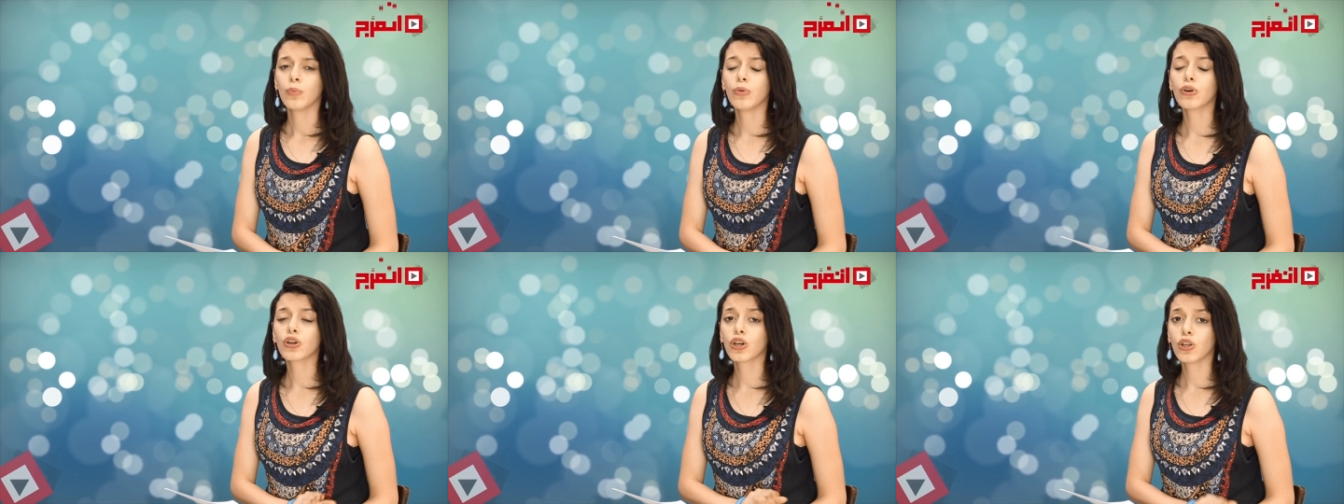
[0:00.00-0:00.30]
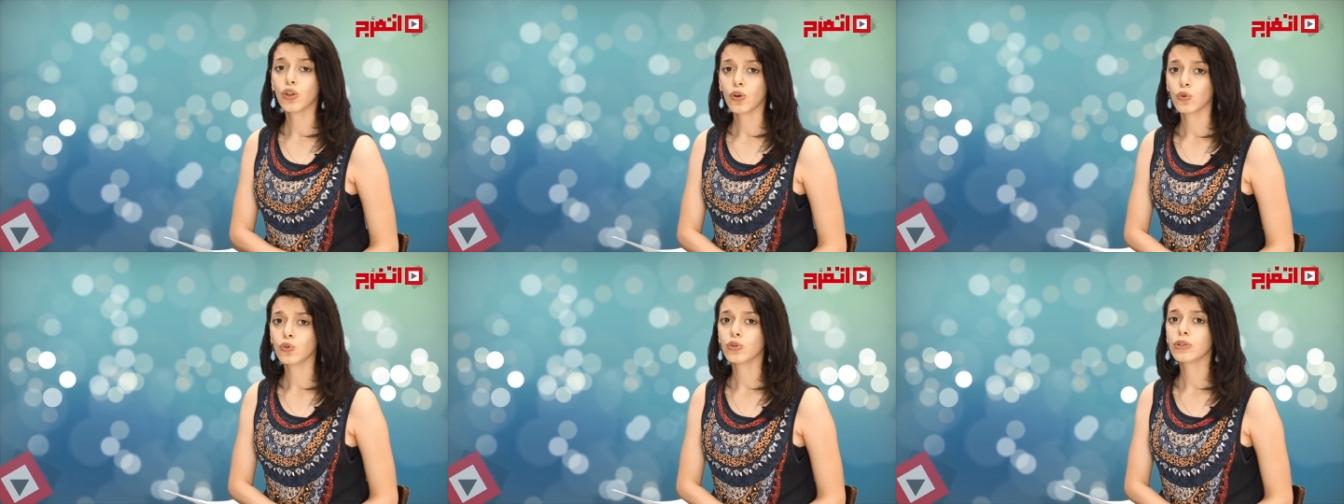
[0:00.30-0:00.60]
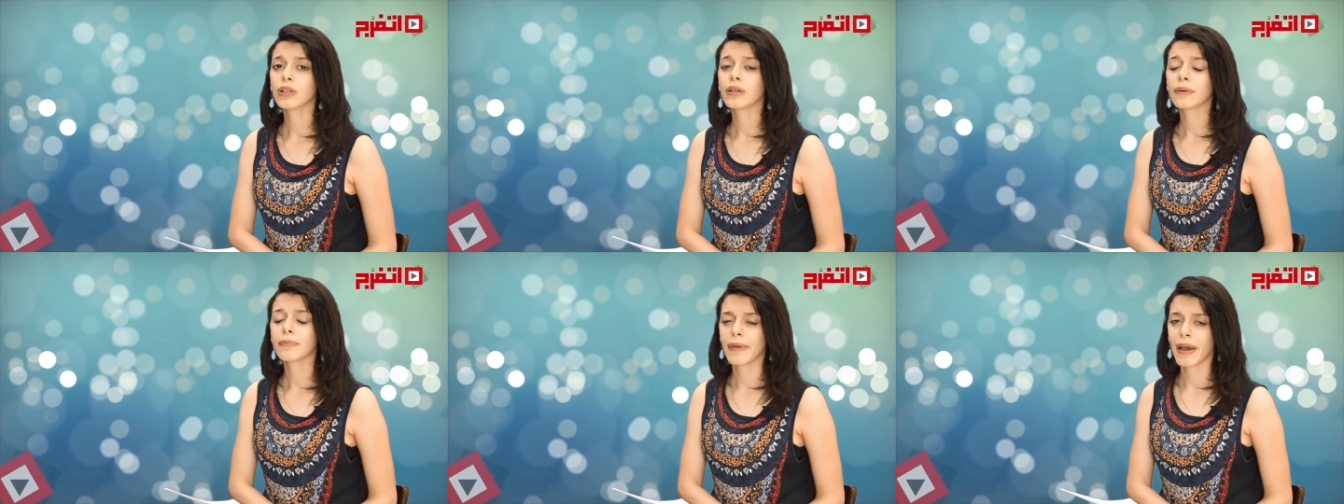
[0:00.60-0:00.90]
برج
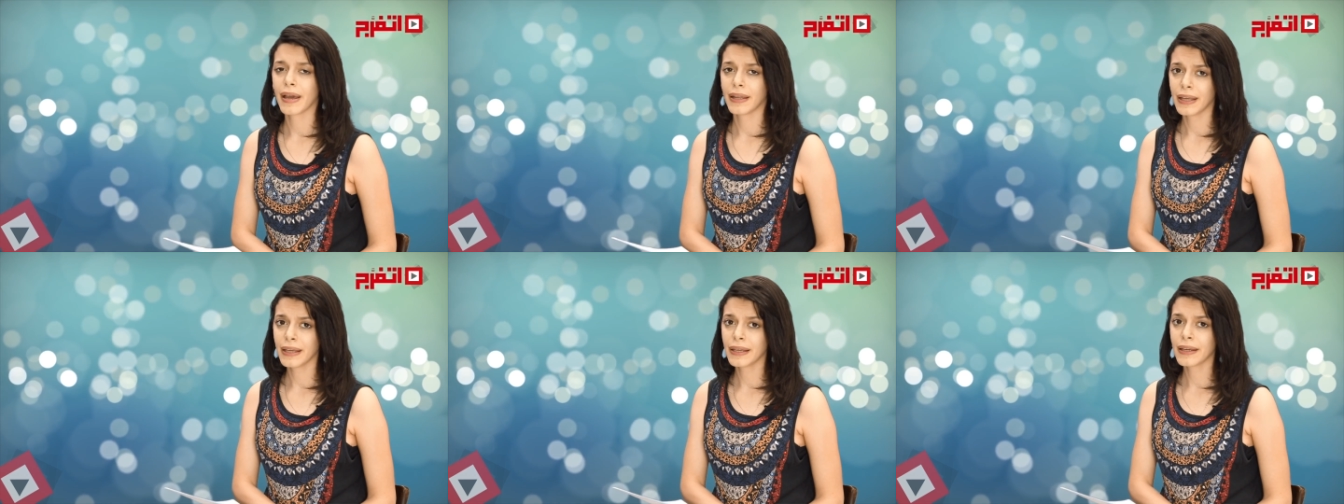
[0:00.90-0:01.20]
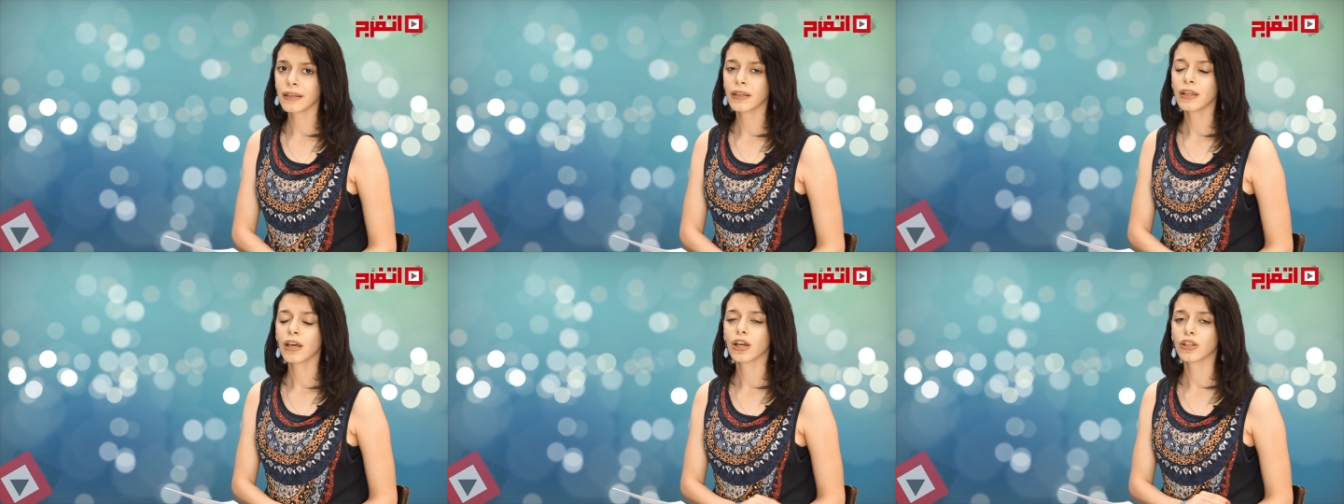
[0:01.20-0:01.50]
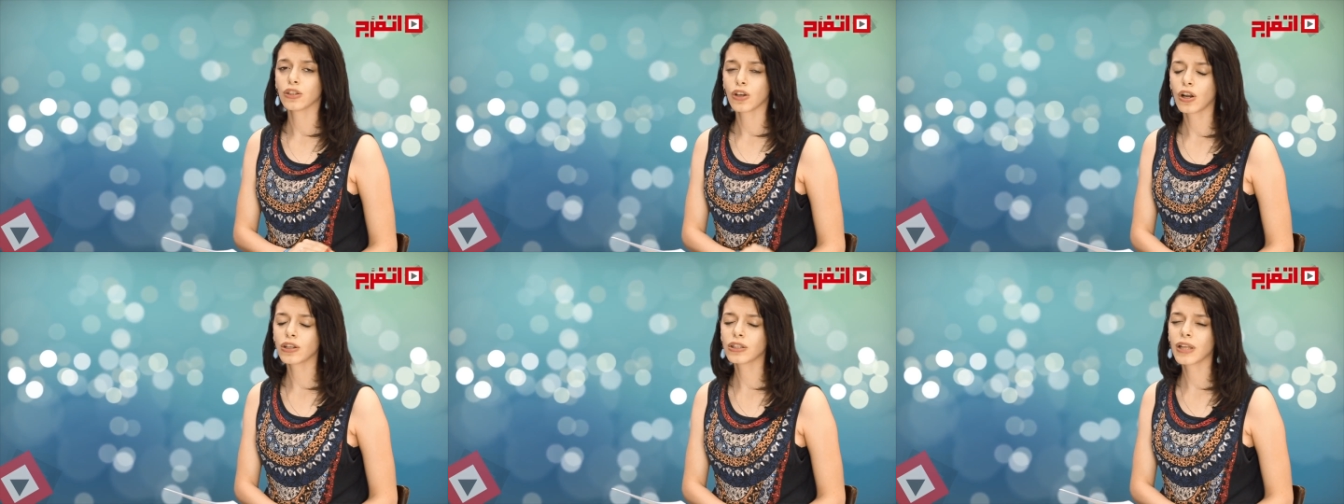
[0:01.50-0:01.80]
الحوت مهنيا
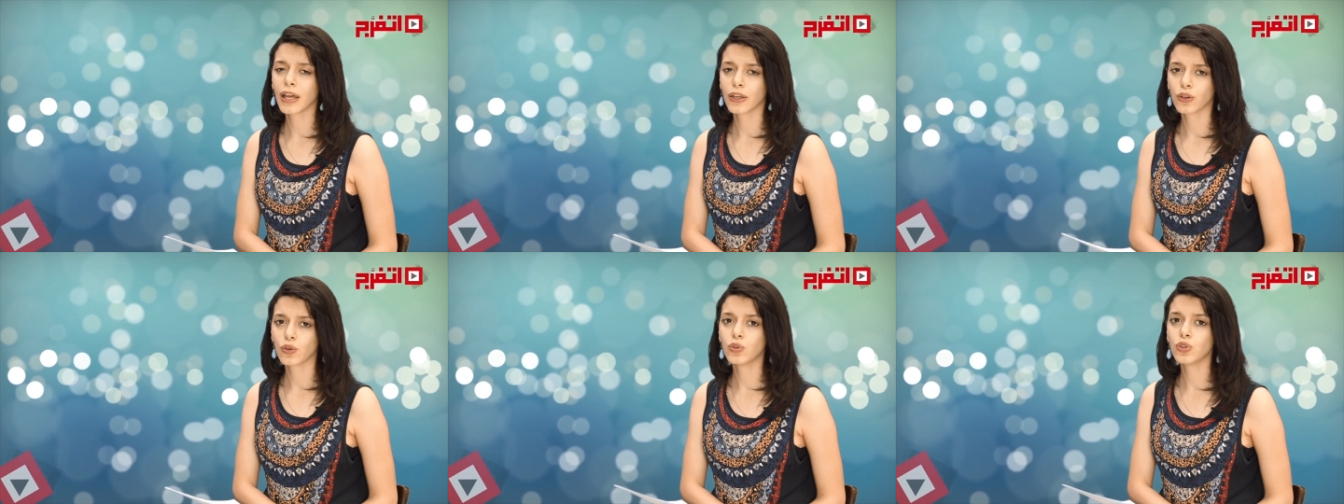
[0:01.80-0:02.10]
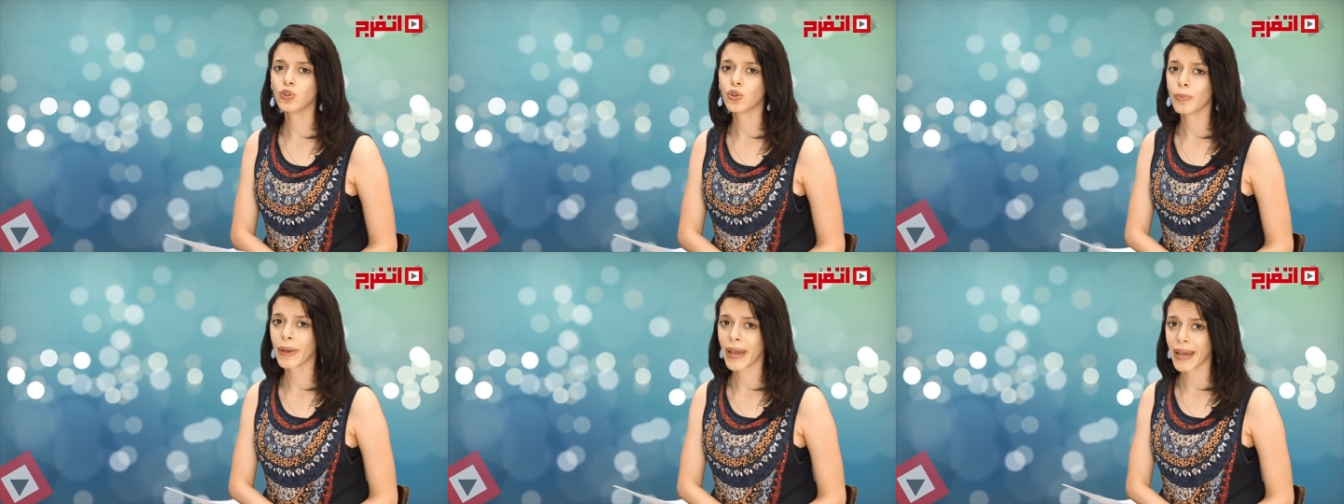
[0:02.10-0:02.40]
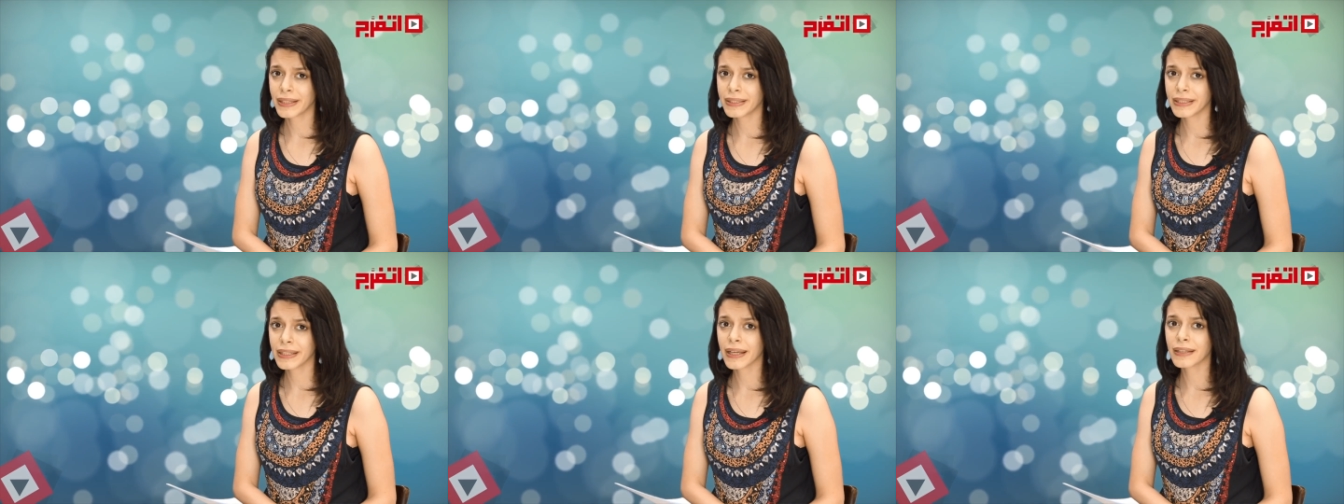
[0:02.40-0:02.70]
النهارده هيكون يوم
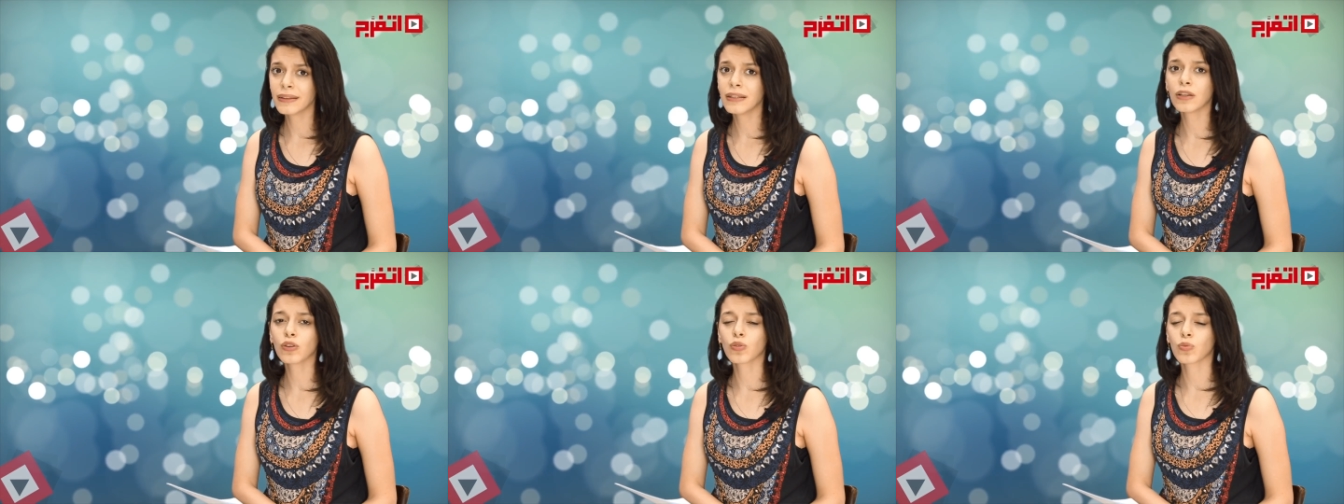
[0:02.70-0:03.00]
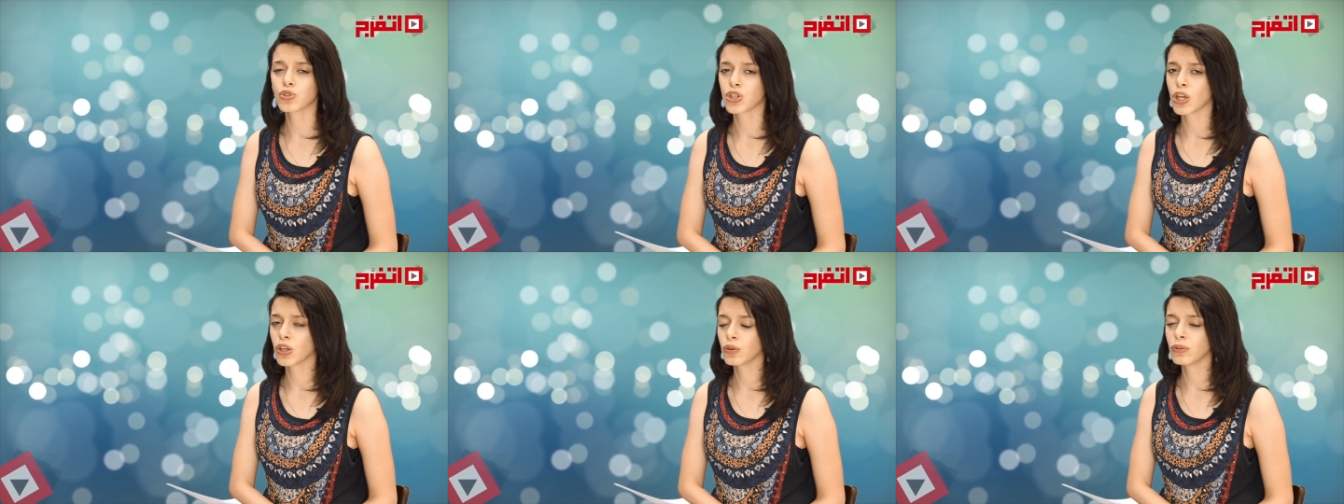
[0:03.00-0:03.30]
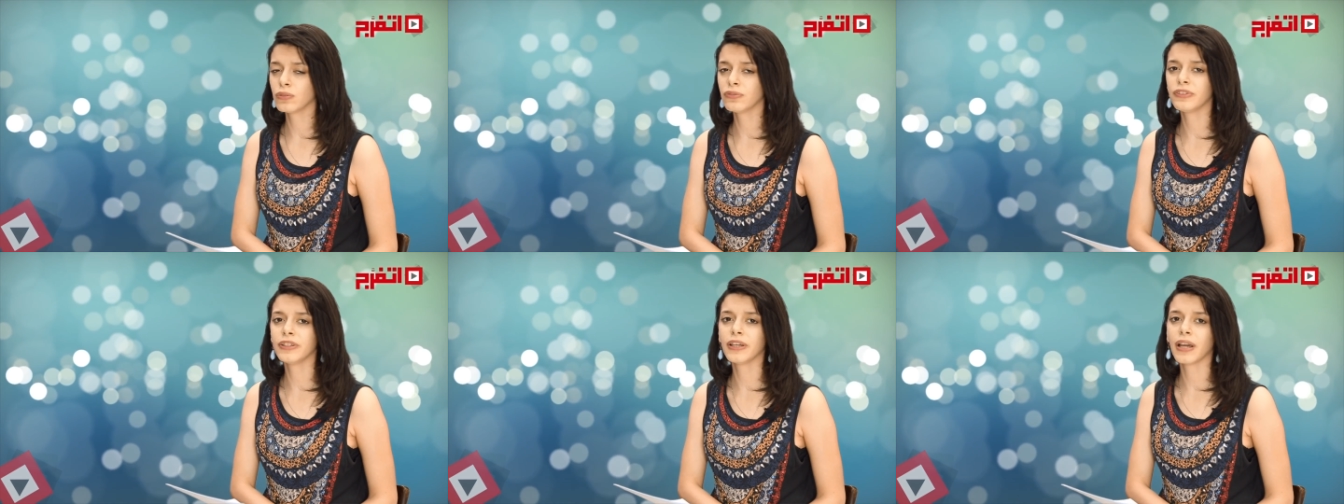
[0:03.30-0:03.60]
هادي جدا ومش
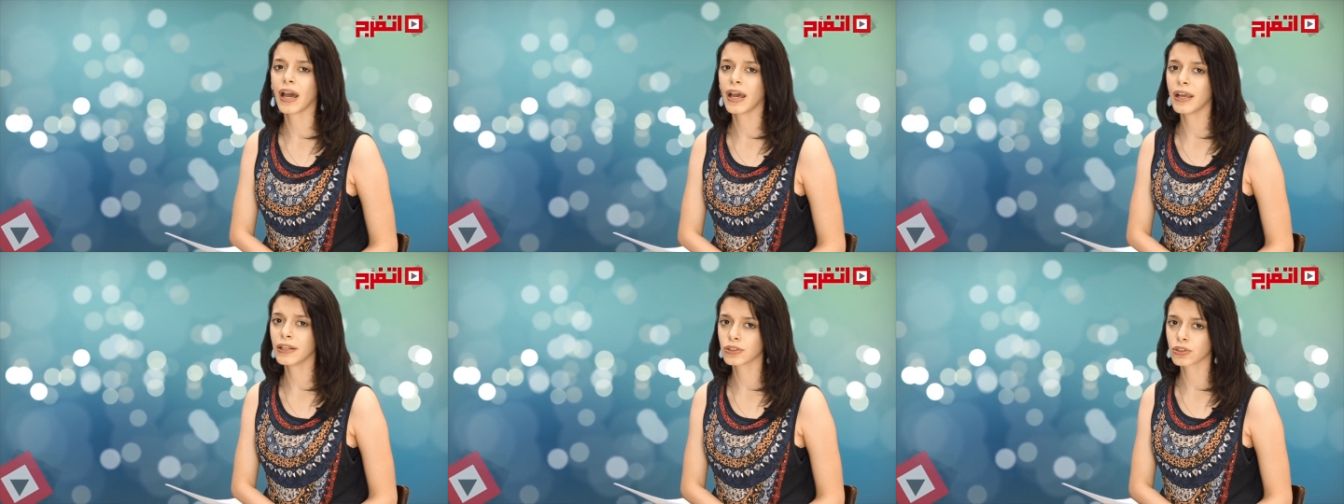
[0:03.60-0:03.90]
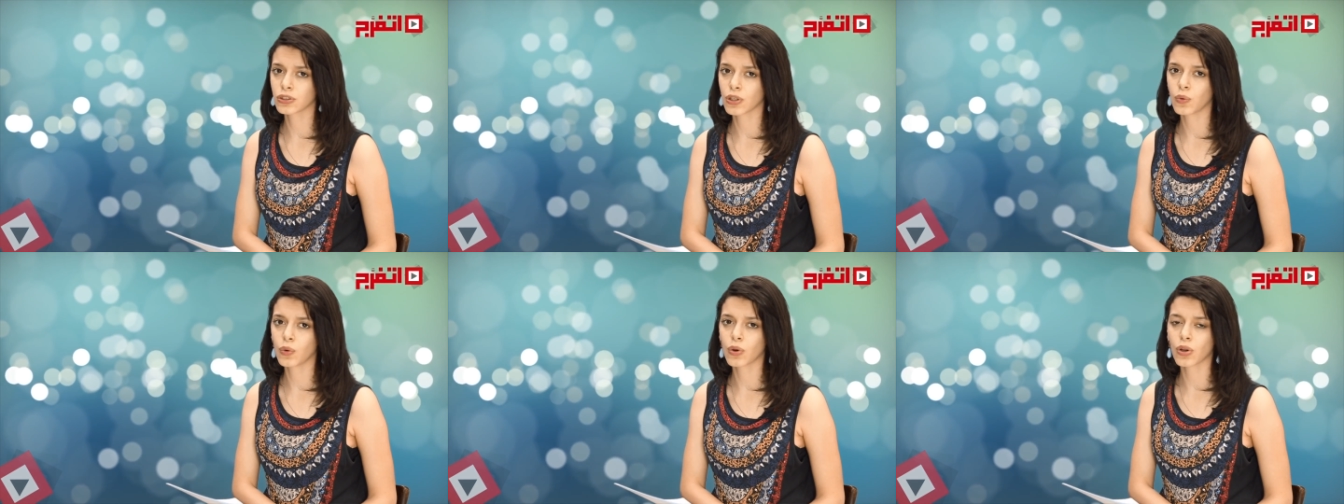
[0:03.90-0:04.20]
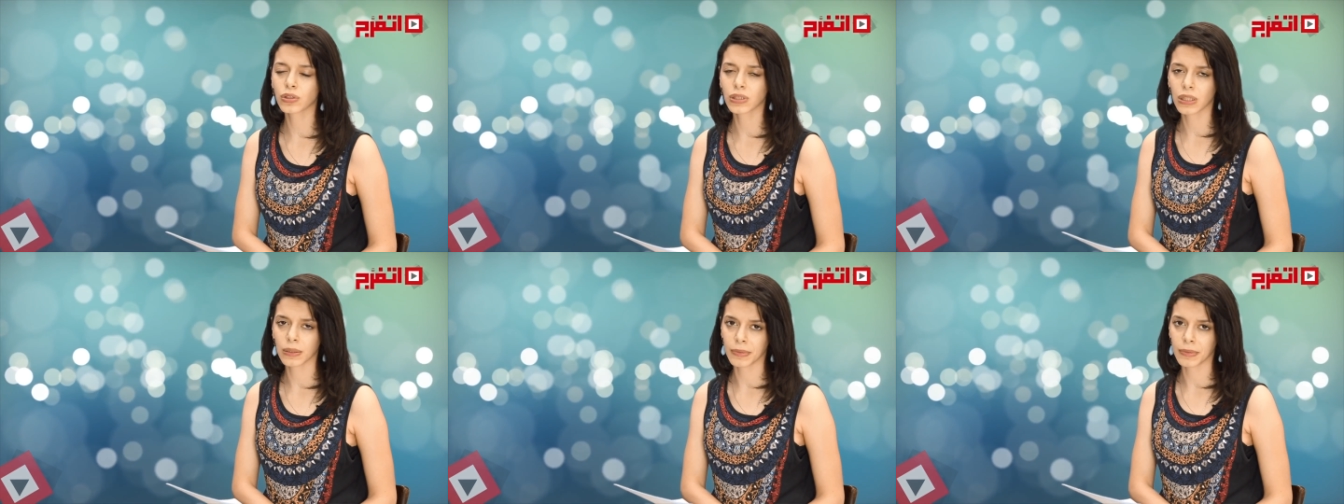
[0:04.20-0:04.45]
هيكون فيه اي تطورات